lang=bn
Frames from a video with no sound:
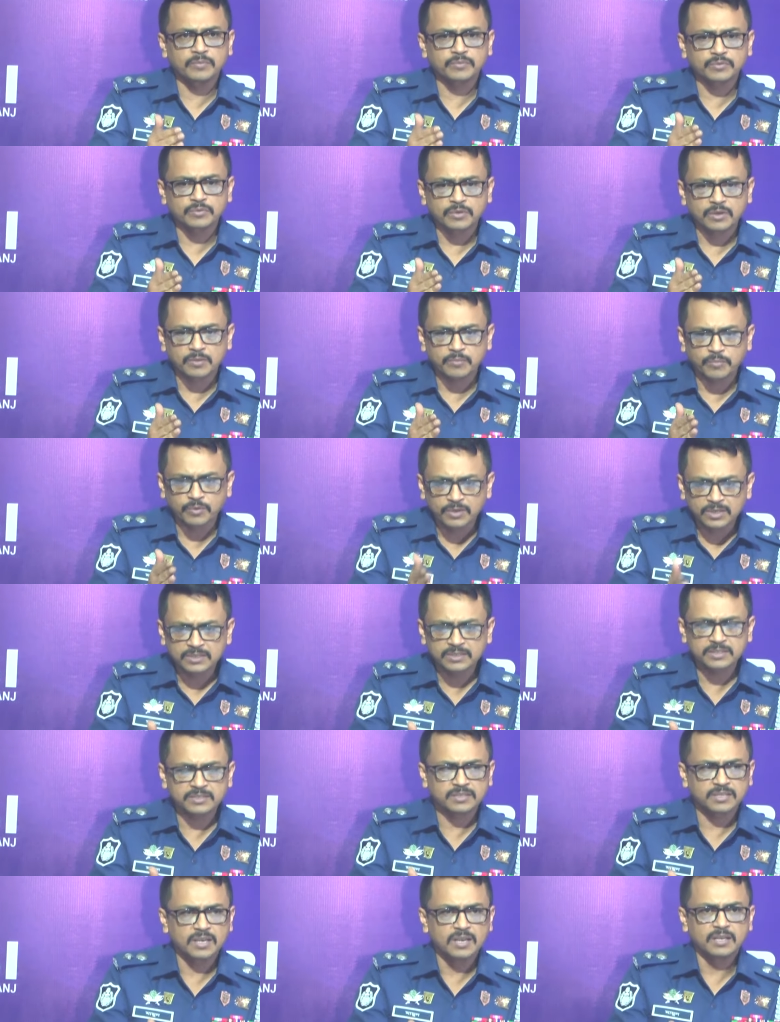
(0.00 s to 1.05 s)
তোরা বলে
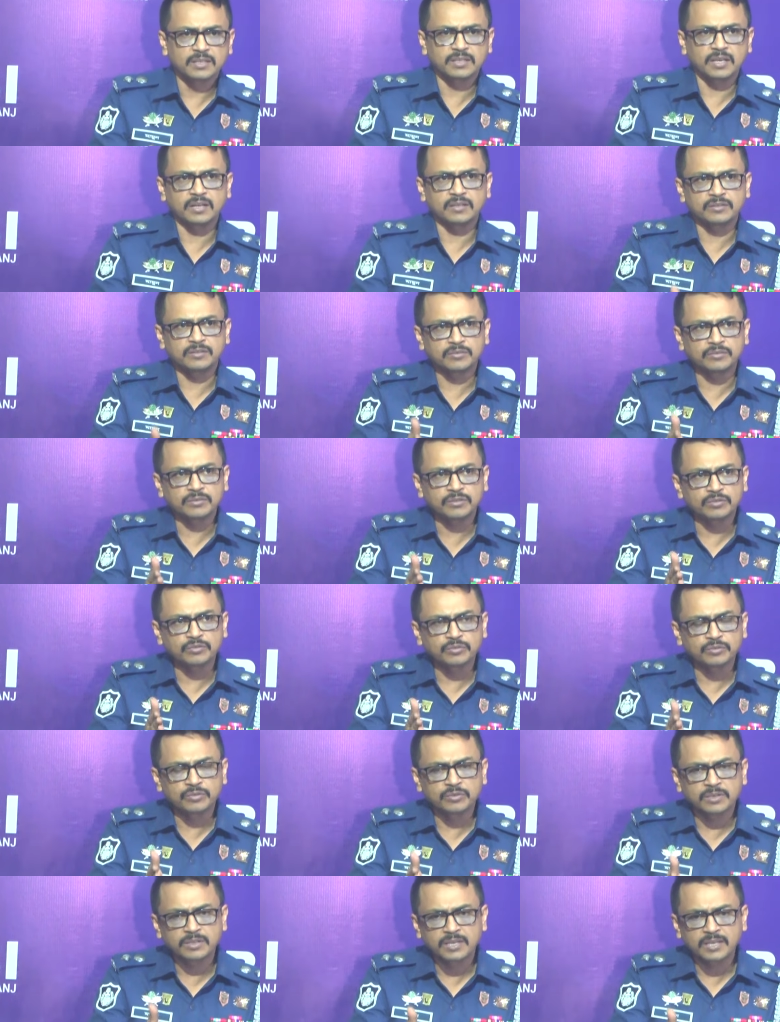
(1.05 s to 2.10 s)
দিস তাহলে তুমি কিন্তু
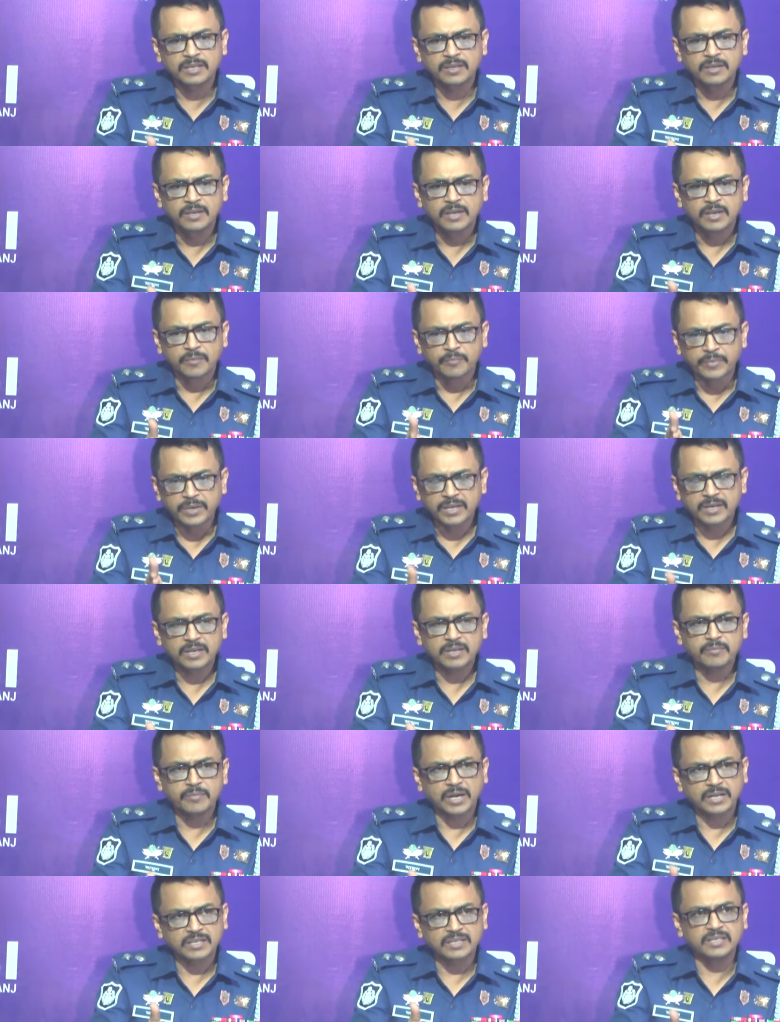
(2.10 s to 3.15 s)
তোদেরকে মেরে
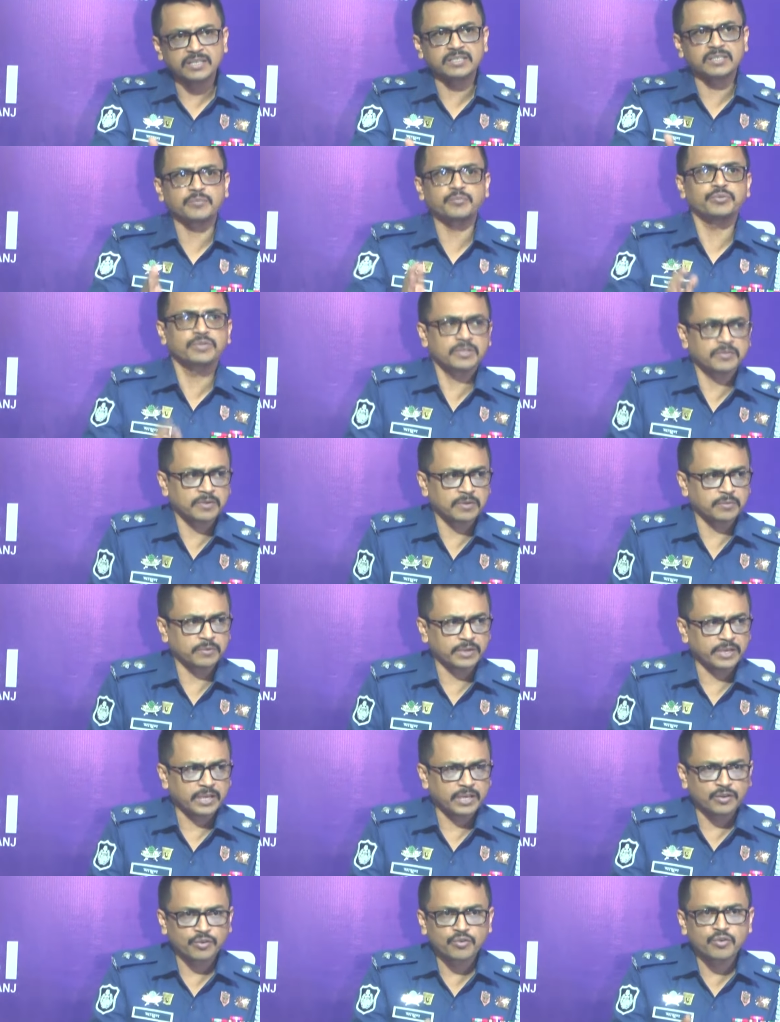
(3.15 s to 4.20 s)
মাটির নিচে পুঁতে ফেলবে
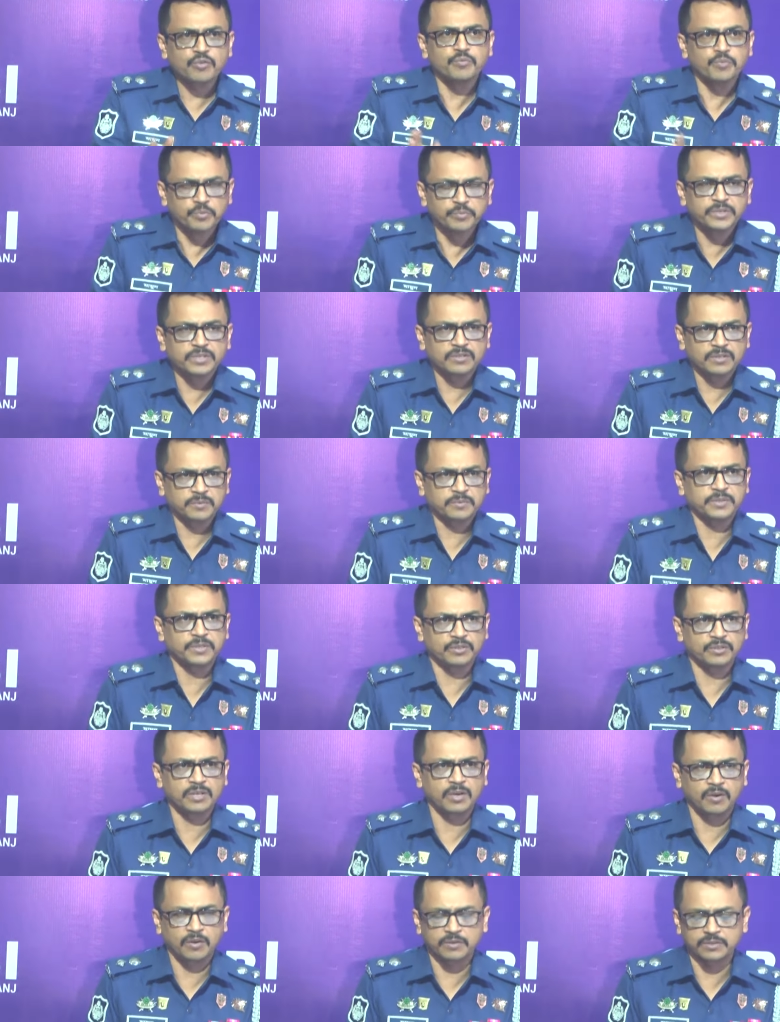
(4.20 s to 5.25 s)
এরকম হুমকি ধুমকি
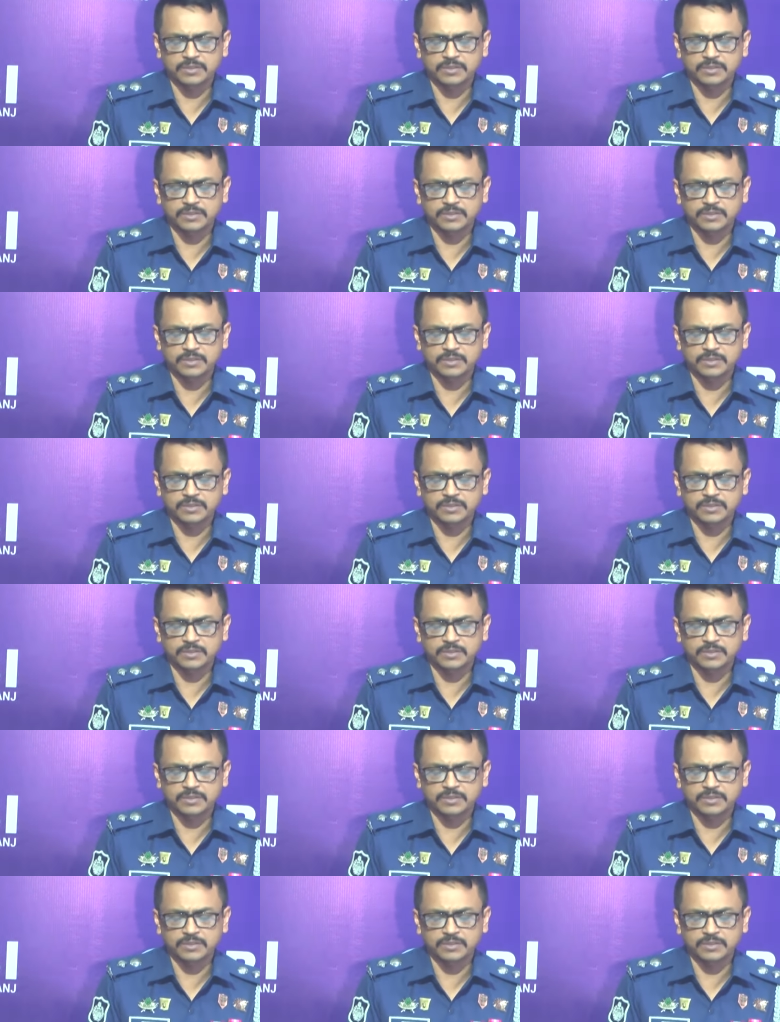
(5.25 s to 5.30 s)
দেওয়া